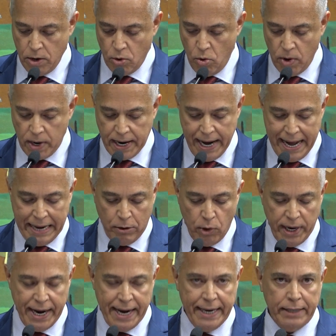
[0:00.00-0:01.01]
com carga
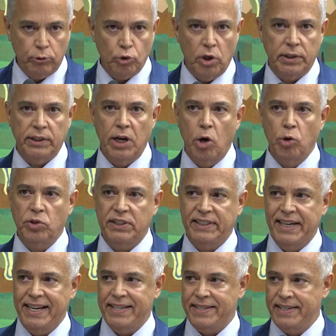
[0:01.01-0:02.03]
horária total de
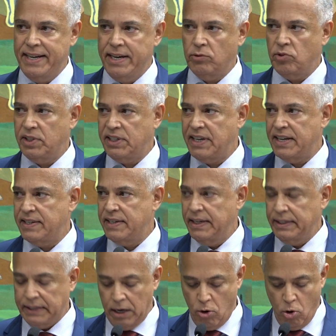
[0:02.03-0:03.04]

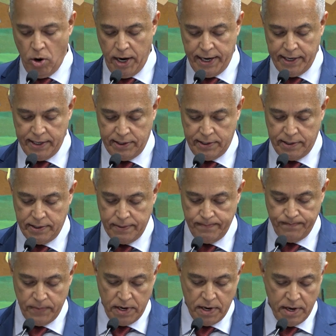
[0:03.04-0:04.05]
360 horas,
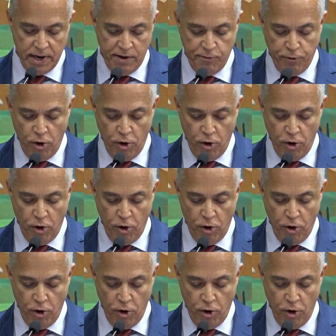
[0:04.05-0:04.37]
em